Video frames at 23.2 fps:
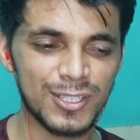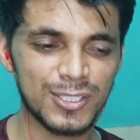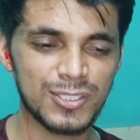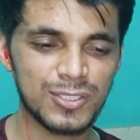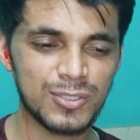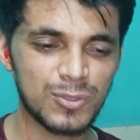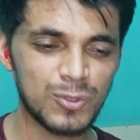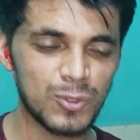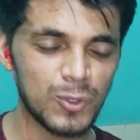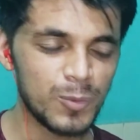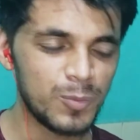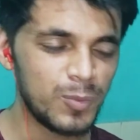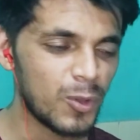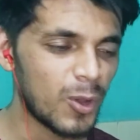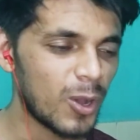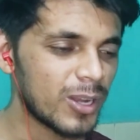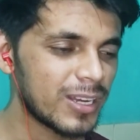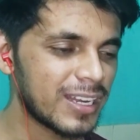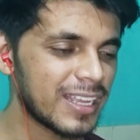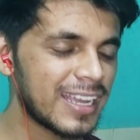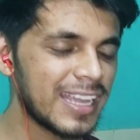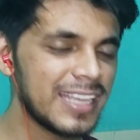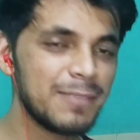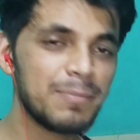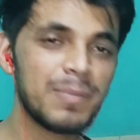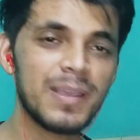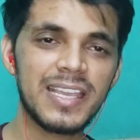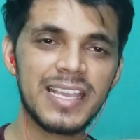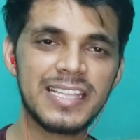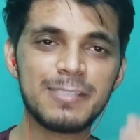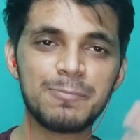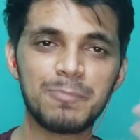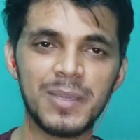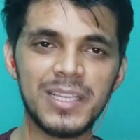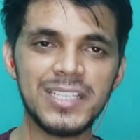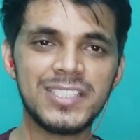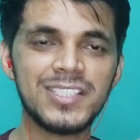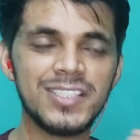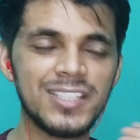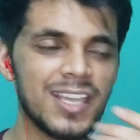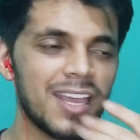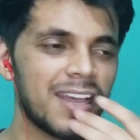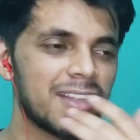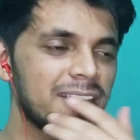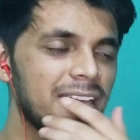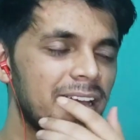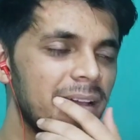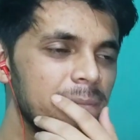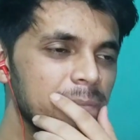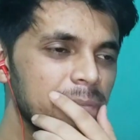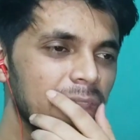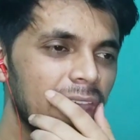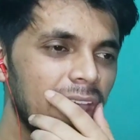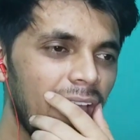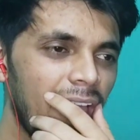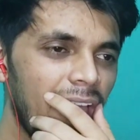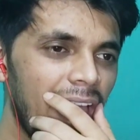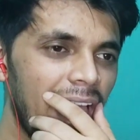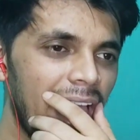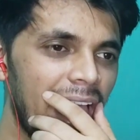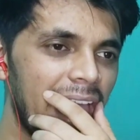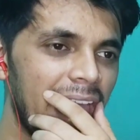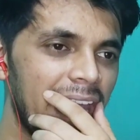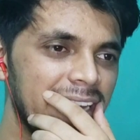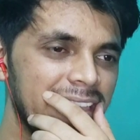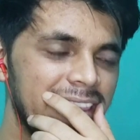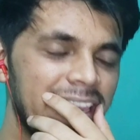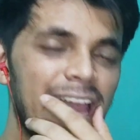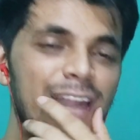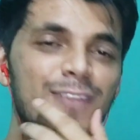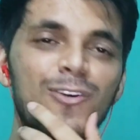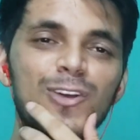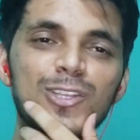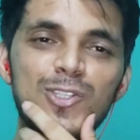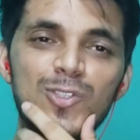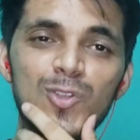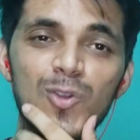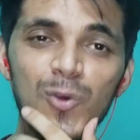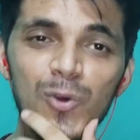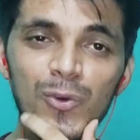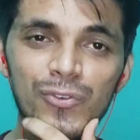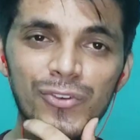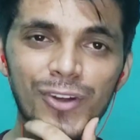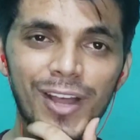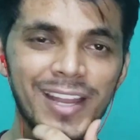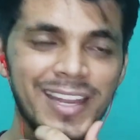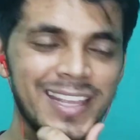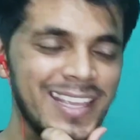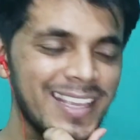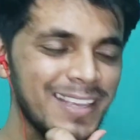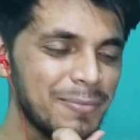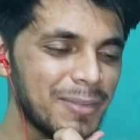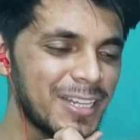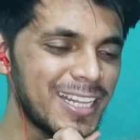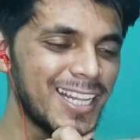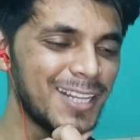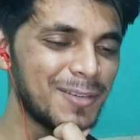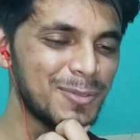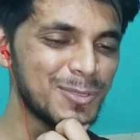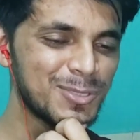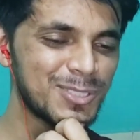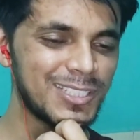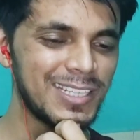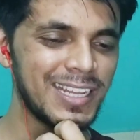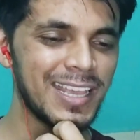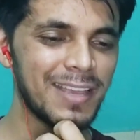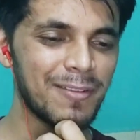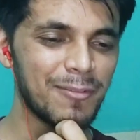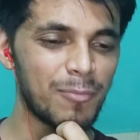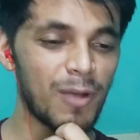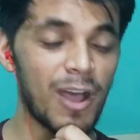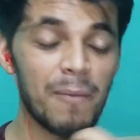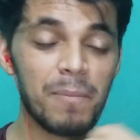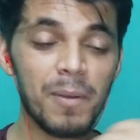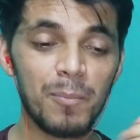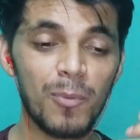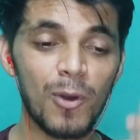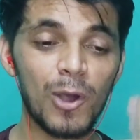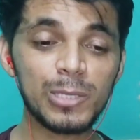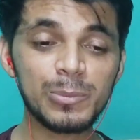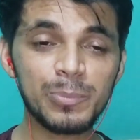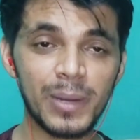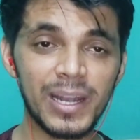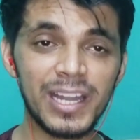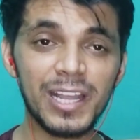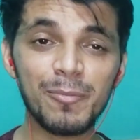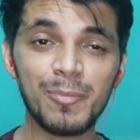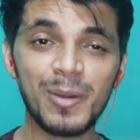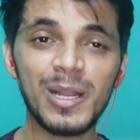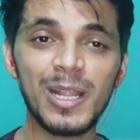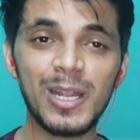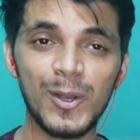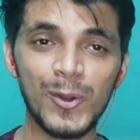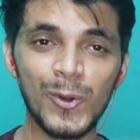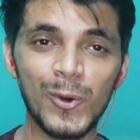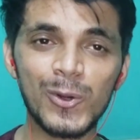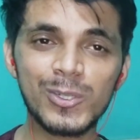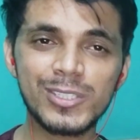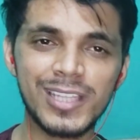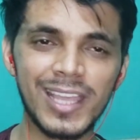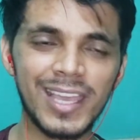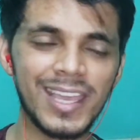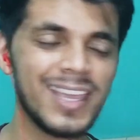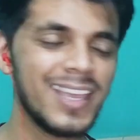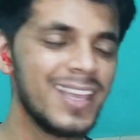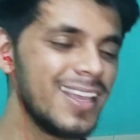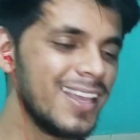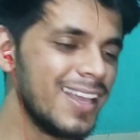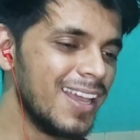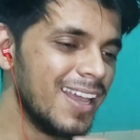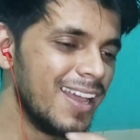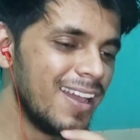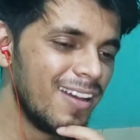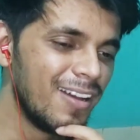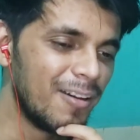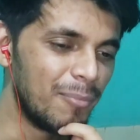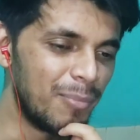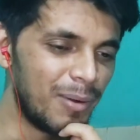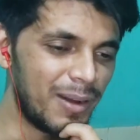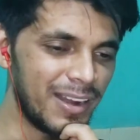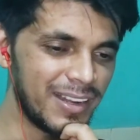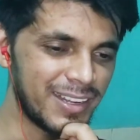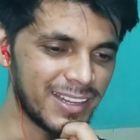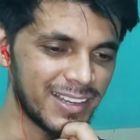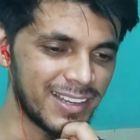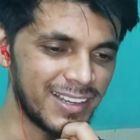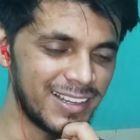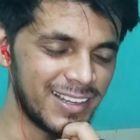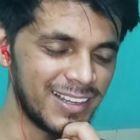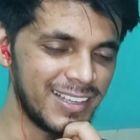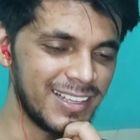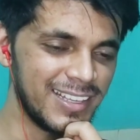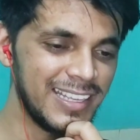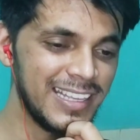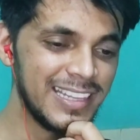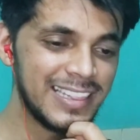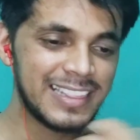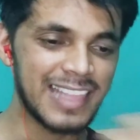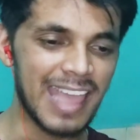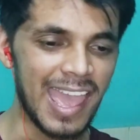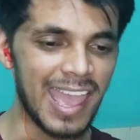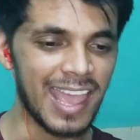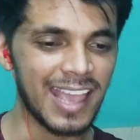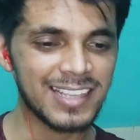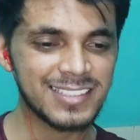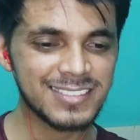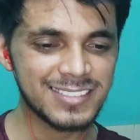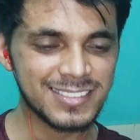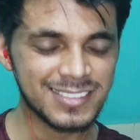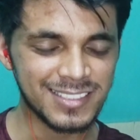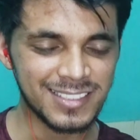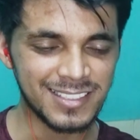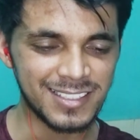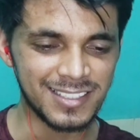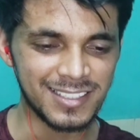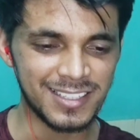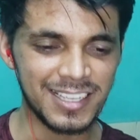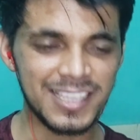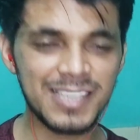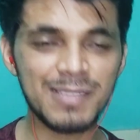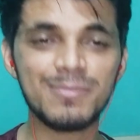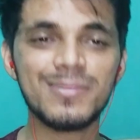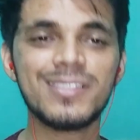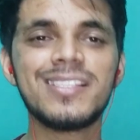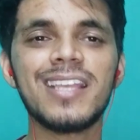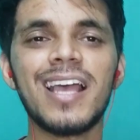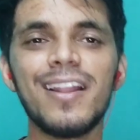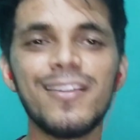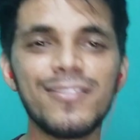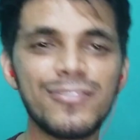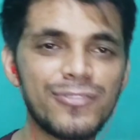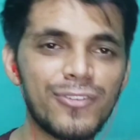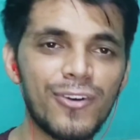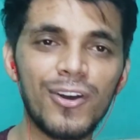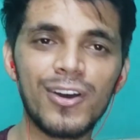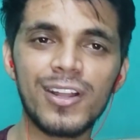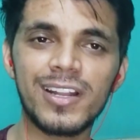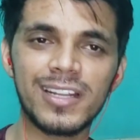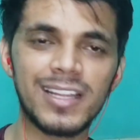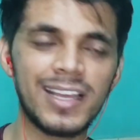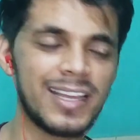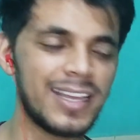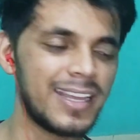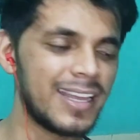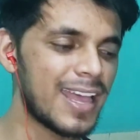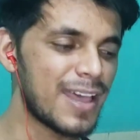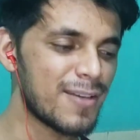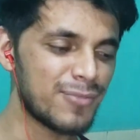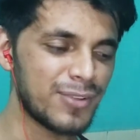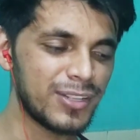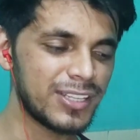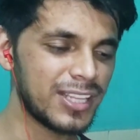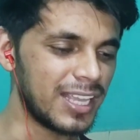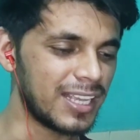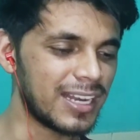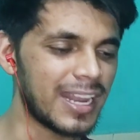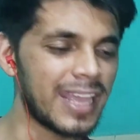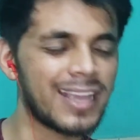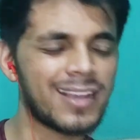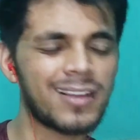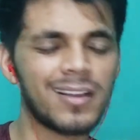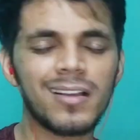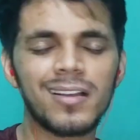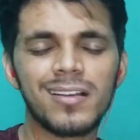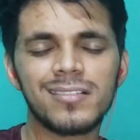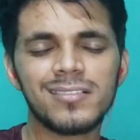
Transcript: स्नूप डॉग ने कहीं पे ये स्पीच दिया था एंड दैट वाज टू फनी मतलब उसने वहाँ पे बहुत बड़े बड़े लोग थे बट ही थैंक्स हिमसेल्फ फॉर एवरीथिंग लाइक